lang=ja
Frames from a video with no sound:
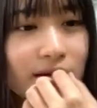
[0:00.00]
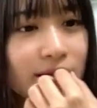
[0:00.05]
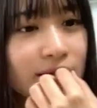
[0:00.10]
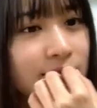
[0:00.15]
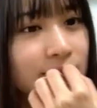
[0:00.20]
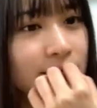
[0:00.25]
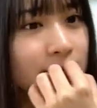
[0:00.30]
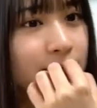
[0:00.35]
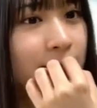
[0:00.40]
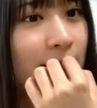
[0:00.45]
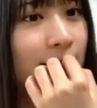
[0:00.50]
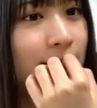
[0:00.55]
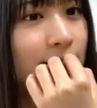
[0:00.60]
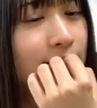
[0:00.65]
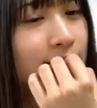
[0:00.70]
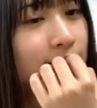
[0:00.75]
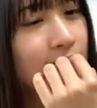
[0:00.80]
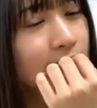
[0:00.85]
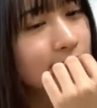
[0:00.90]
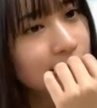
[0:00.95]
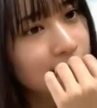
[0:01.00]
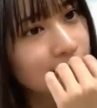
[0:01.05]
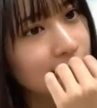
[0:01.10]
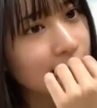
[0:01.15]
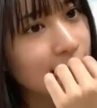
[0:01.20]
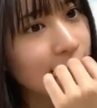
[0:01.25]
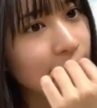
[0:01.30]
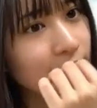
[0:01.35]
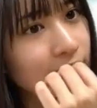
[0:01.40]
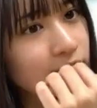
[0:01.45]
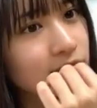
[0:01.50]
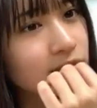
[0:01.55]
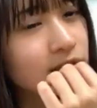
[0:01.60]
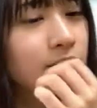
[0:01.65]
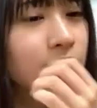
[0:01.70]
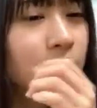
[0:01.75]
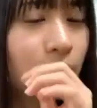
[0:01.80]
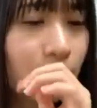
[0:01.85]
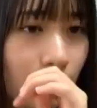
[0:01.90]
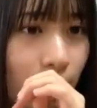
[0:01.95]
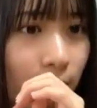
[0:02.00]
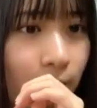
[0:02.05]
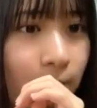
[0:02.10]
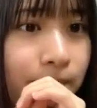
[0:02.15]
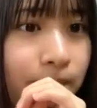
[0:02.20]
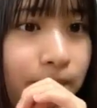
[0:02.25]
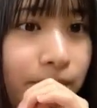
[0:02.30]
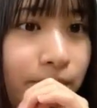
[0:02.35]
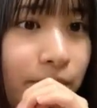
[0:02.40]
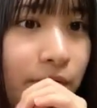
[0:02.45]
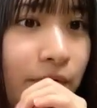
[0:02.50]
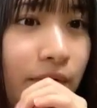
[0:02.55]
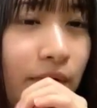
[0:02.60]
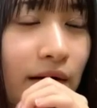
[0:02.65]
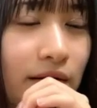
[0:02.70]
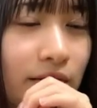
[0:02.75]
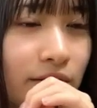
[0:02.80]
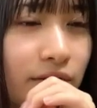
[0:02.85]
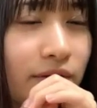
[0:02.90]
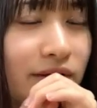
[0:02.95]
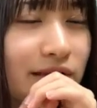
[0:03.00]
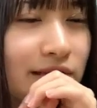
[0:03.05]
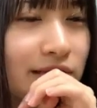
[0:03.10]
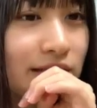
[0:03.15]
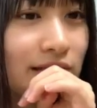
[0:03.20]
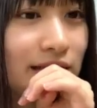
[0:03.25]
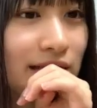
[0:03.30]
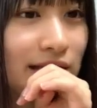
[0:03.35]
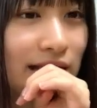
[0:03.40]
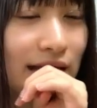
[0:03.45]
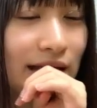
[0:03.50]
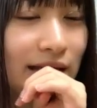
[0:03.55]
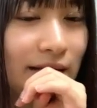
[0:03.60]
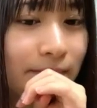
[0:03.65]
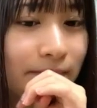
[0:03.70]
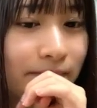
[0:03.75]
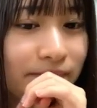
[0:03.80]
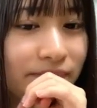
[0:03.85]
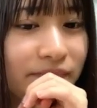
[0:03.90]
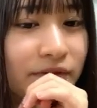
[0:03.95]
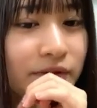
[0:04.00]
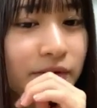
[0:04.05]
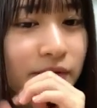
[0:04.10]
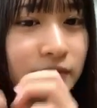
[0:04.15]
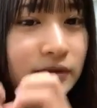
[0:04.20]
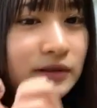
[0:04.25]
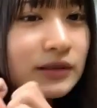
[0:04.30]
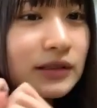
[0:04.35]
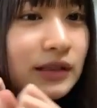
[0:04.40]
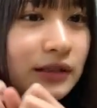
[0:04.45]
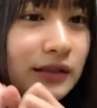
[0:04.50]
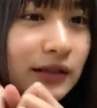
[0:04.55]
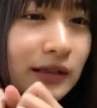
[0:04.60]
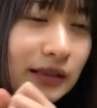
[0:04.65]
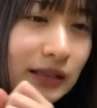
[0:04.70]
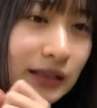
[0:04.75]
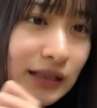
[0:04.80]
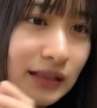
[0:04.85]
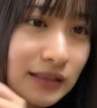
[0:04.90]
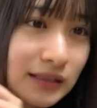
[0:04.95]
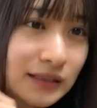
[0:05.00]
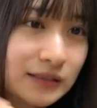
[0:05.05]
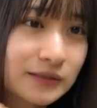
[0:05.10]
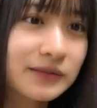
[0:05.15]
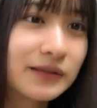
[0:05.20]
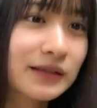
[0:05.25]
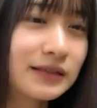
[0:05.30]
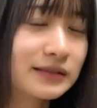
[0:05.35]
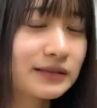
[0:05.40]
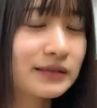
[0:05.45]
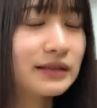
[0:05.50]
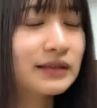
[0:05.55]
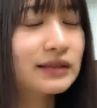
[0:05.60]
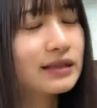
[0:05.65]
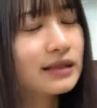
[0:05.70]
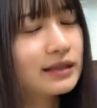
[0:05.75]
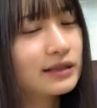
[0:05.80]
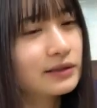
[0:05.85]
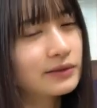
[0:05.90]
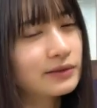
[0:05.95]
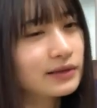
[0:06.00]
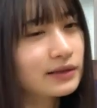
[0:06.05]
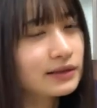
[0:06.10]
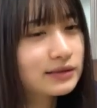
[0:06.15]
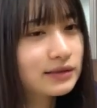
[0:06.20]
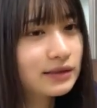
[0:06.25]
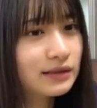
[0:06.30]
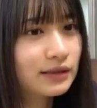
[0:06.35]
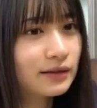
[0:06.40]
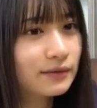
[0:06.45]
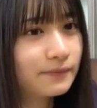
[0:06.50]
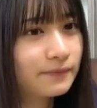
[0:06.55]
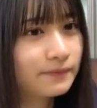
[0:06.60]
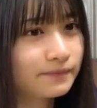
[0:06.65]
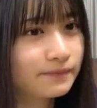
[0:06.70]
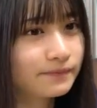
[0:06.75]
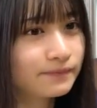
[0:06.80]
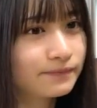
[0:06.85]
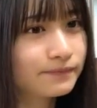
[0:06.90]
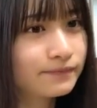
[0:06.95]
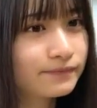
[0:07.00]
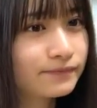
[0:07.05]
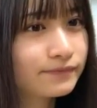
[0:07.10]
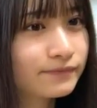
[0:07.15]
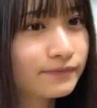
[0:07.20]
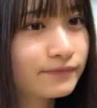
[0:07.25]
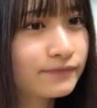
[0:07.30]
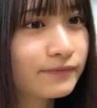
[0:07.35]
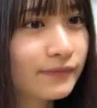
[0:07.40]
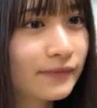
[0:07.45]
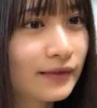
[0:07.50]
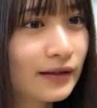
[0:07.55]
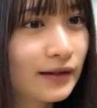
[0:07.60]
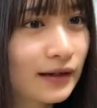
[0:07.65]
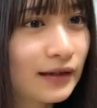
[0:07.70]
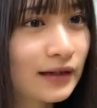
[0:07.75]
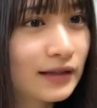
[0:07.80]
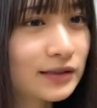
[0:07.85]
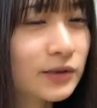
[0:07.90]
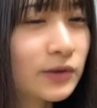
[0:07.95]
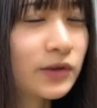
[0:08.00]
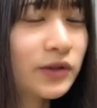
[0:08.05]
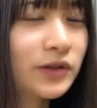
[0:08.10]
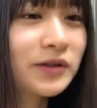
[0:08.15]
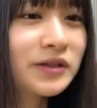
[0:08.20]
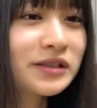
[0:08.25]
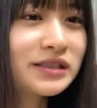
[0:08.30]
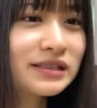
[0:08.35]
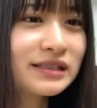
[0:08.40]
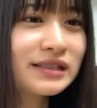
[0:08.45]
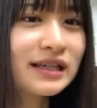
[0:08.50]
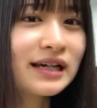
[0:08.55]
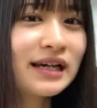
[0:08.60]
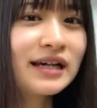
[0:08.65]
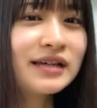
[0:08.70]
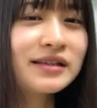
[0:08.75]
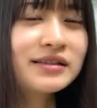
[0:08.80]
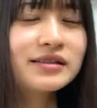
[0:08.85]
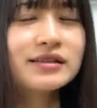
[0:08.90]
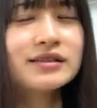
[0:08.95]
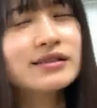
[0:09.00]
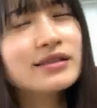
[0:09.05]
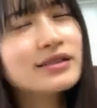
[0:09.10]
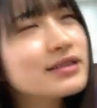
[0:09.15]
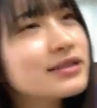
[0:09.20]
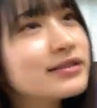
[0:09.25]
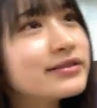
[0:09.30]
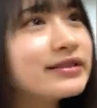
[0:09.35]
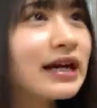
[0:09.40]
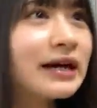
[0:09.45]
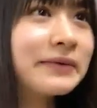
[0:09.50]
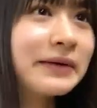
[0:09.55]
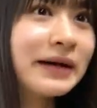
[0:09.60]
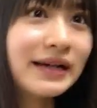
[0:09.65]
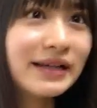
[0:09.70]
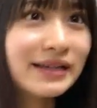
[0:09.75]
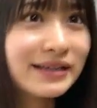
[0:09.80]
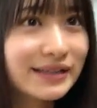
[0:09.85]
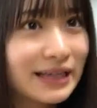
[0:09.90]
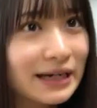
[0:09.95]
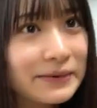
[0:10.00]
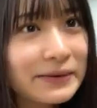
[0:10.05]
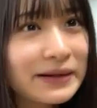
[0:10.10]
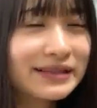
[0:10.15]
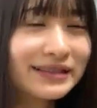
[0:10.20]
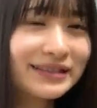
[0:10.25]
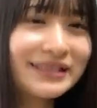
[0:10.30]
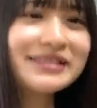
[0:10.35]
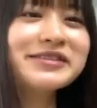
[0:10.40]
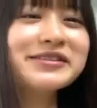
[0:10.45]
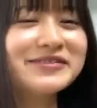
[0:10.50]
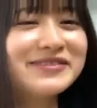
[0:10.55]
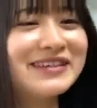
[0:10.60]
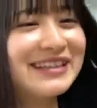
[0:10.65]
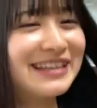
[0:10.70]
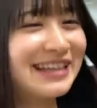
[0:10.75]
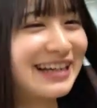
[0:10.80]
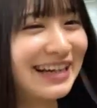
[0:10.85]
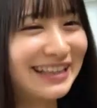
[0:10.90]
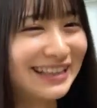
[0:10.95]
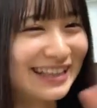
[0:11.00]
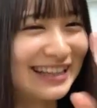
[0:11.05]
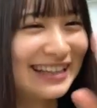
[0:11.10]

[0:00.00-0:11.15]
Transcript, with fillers: 前のクラスから一緒の子とかと一緒にねそう次の新しいクラスに行ったりとかしてたからそう教室に入るやばいやばいっていうのはなかった